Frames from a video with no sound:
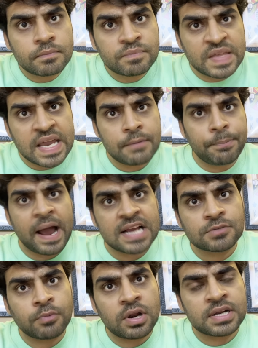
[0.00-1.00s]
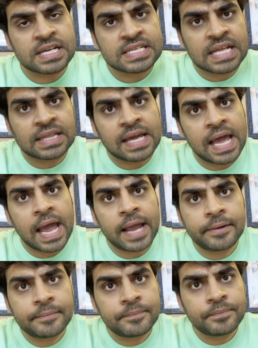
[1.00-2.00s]
तीन फास्ट बॉलर के साथ गया है
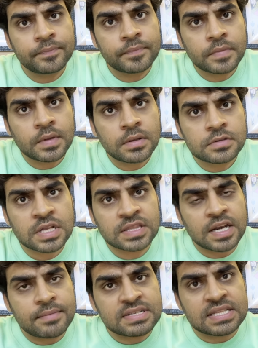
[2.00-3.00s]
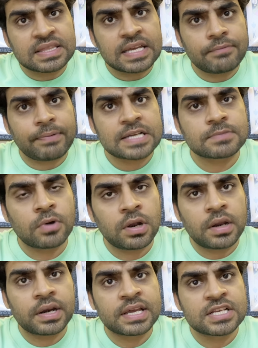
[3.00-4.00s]
सत्रह में से तीन फास्ट
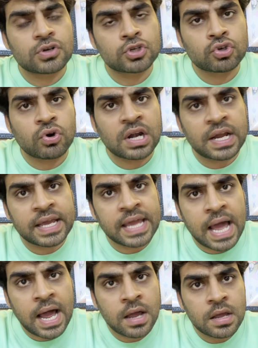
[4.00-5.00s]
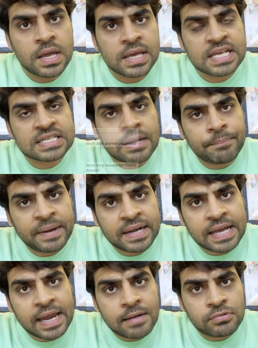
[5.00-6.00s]
बॉलर किसी को चोट लग गया किसका पेट
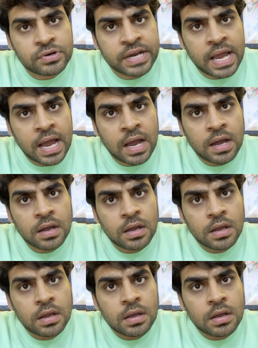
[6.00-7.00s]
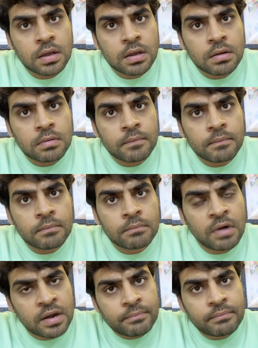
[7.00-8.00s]
खराब हो गया
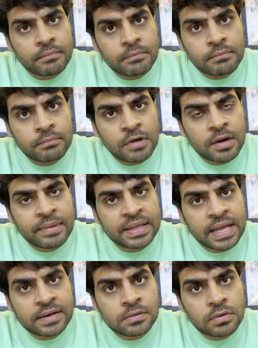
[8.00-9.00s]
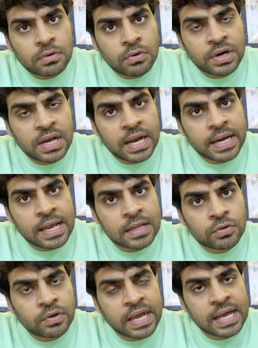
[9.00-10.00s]
मन मन मैदान होने लग गया
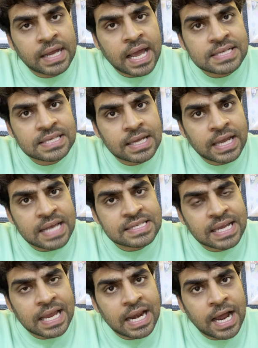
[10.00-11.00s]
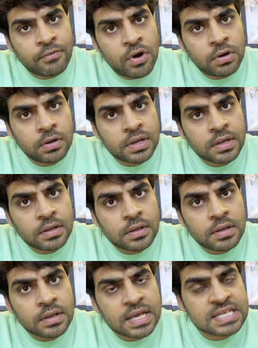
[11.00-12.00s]
तो कैसे कैसे खेलेगा वो
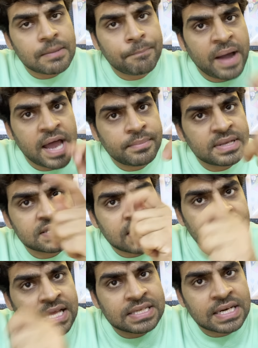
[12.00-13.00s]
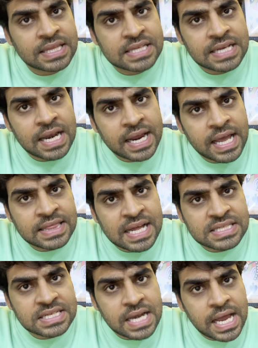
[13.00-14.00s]
किसी के पान में ज्यादा जरता चला गया
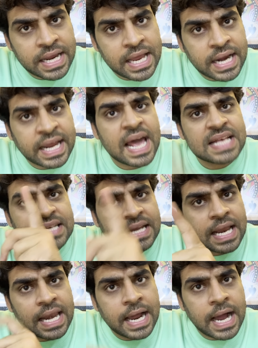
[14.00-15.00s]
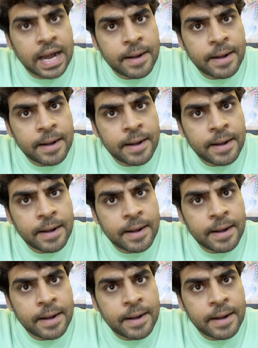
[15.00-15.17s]
दांत छिला गया कैसे खेलेगा